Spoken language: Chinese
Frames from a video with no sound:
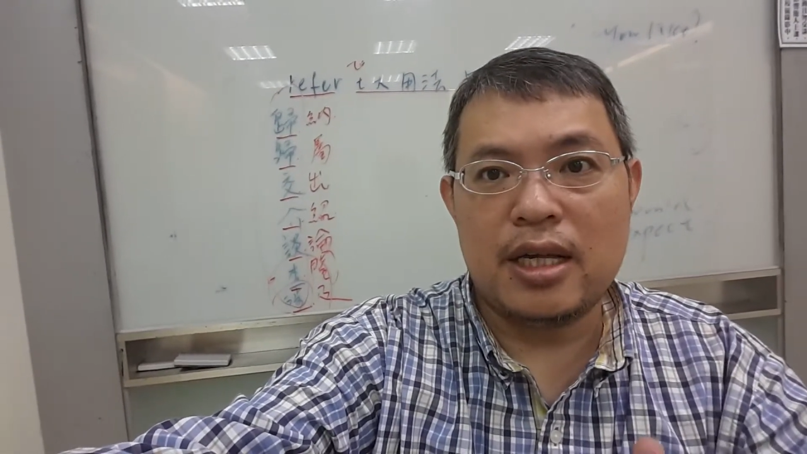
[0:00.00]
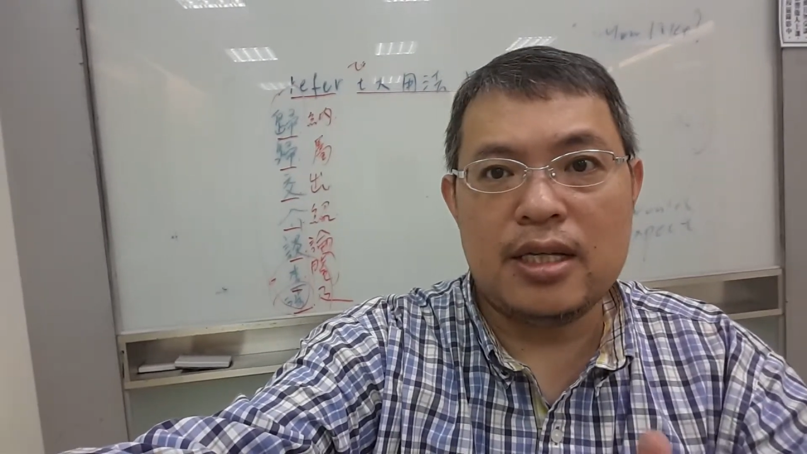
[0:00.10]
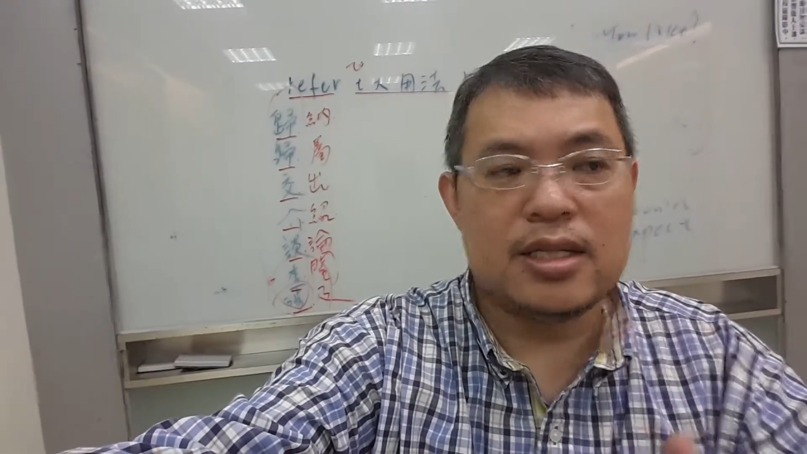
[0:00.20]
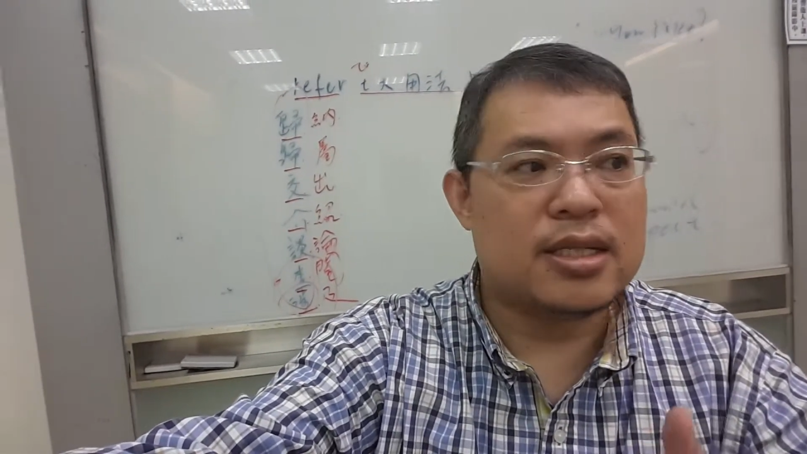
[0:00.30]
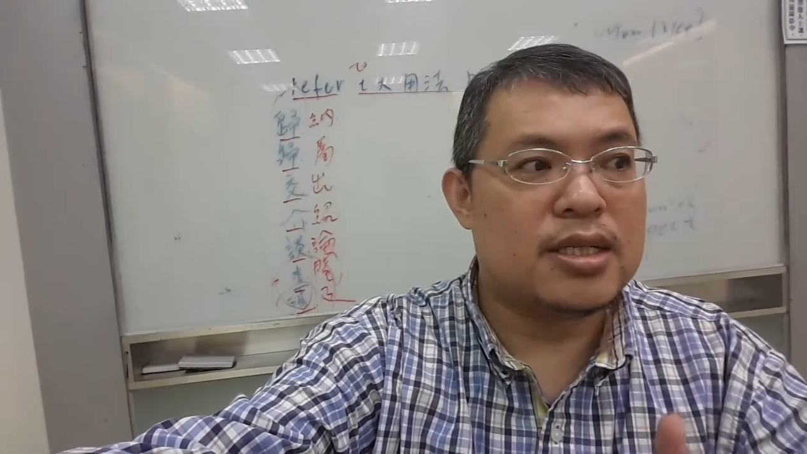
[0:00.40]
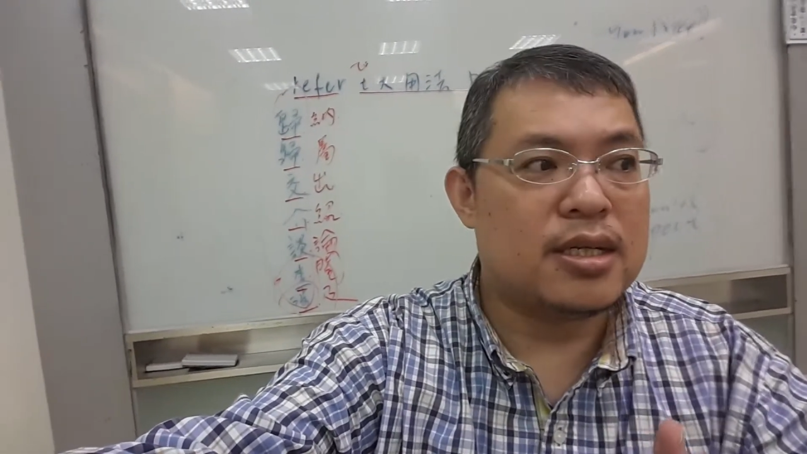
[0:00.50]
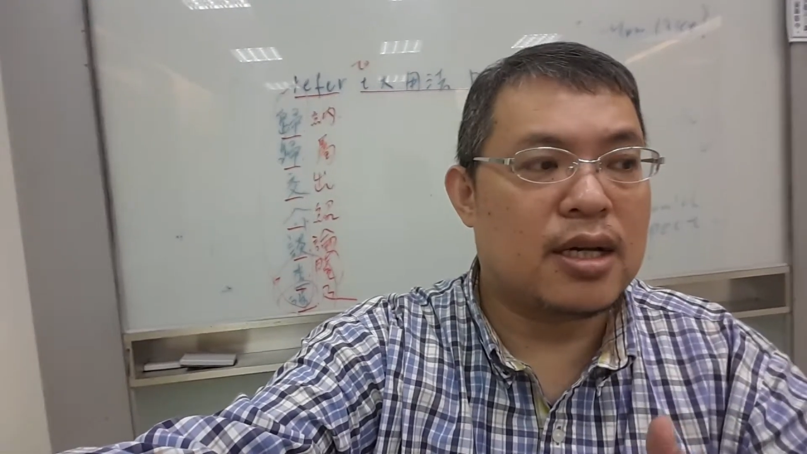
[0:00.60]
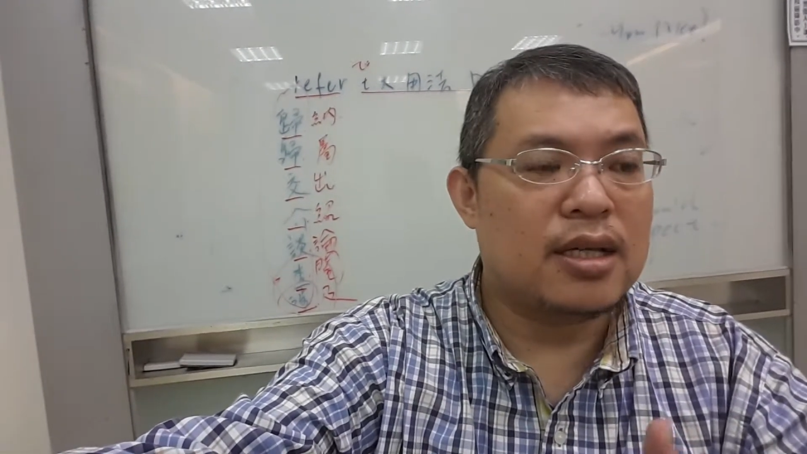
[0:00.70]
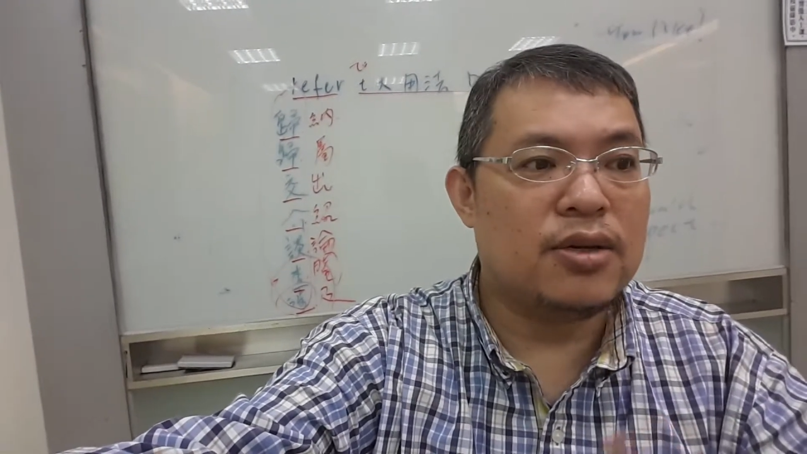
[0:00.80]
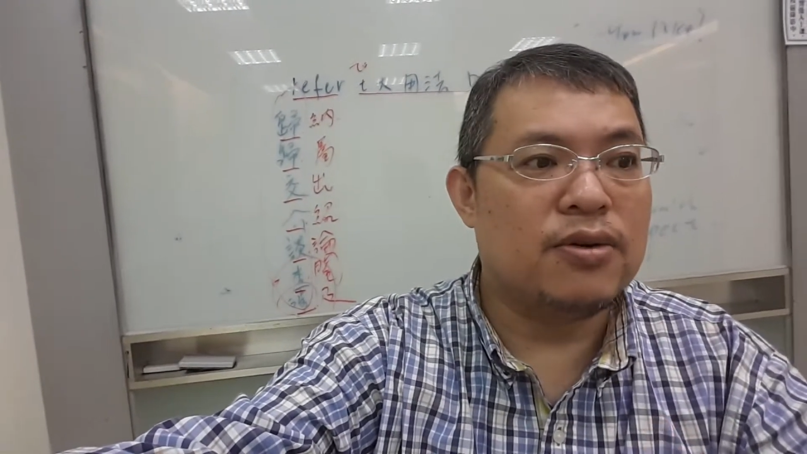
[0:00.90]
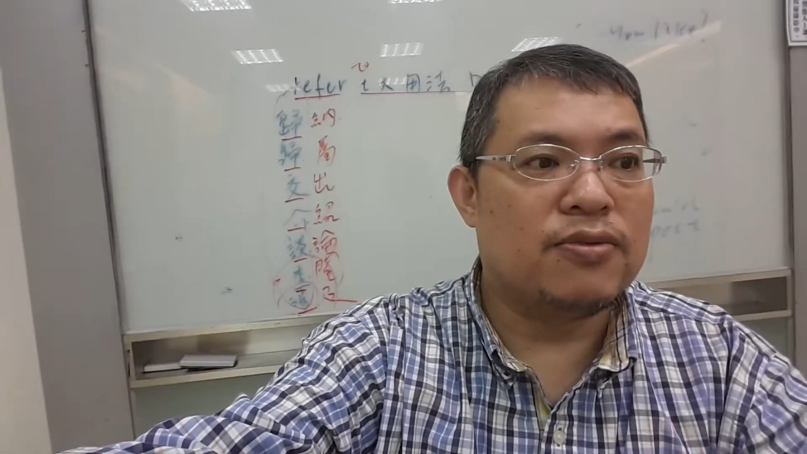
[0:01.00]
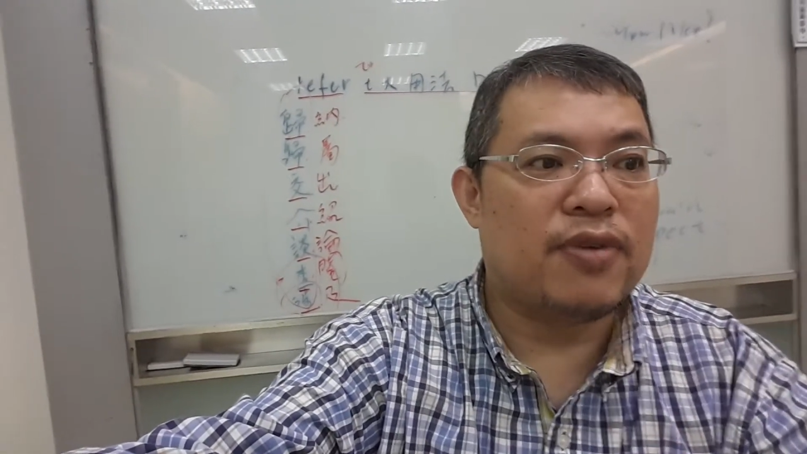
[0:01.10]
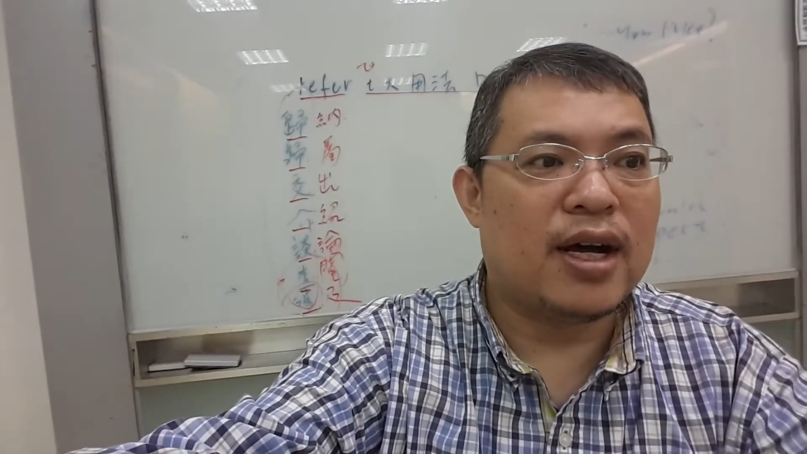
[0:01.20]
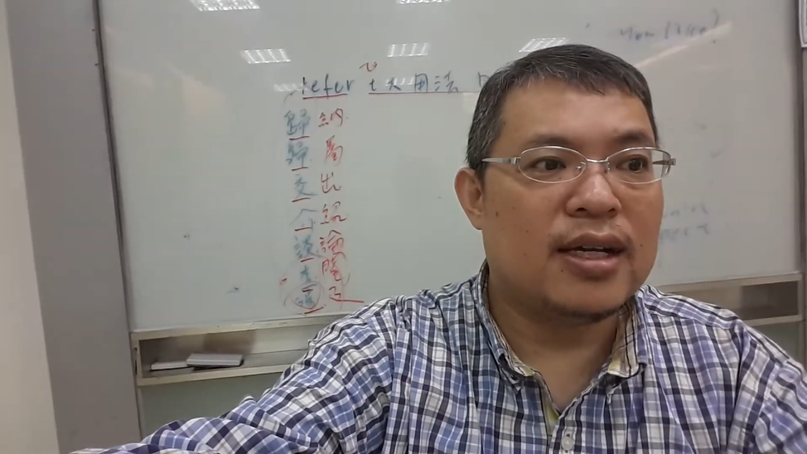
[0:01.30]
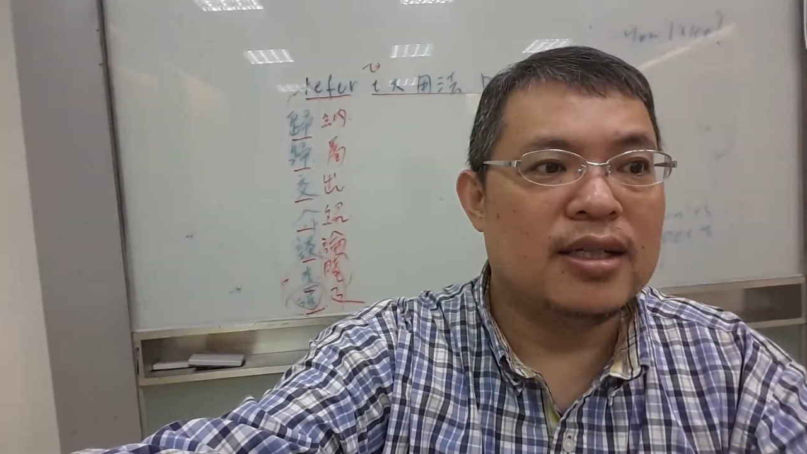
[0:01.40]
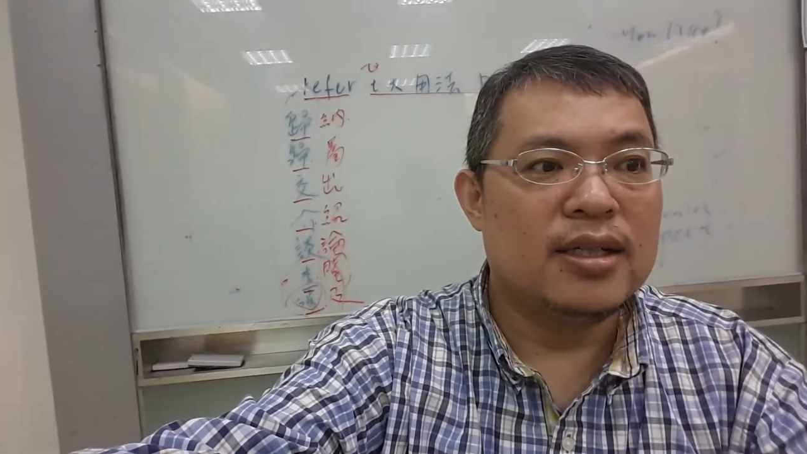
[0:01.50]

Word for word: 意思跟用法。